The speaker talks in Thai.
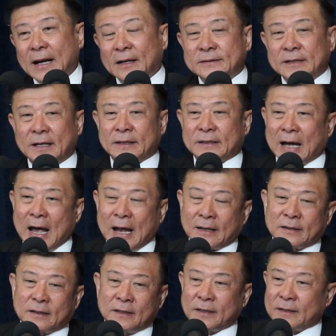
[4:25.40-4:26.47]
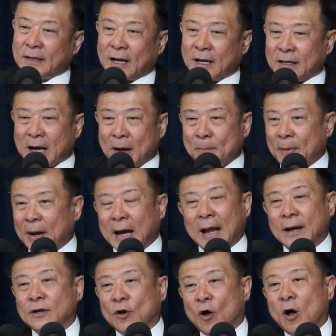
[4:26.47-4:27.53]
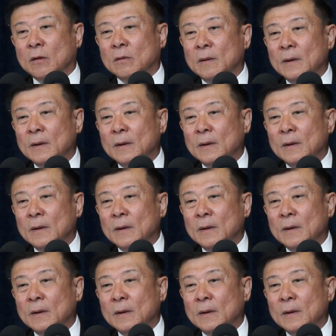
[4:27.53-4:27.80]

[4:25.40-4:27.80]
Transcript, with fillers: ทั้งสิ้น การคืนเงินค้ำประกันทอง